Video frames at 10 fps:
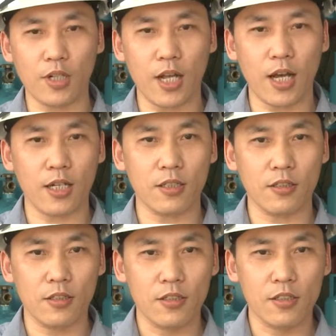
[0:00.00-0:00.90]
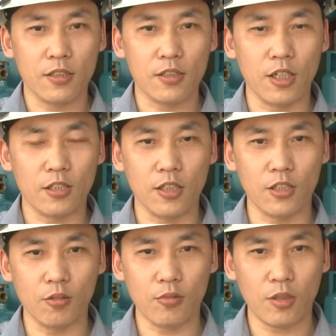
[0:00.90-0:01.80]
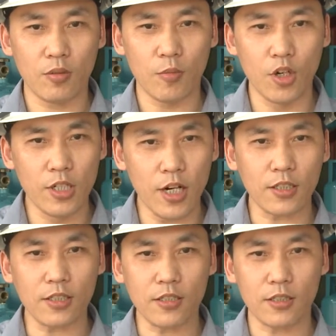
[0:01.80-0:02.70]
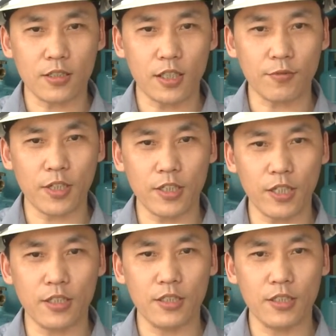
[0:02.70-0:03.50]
là sử dụng bôi nước để phát hiện.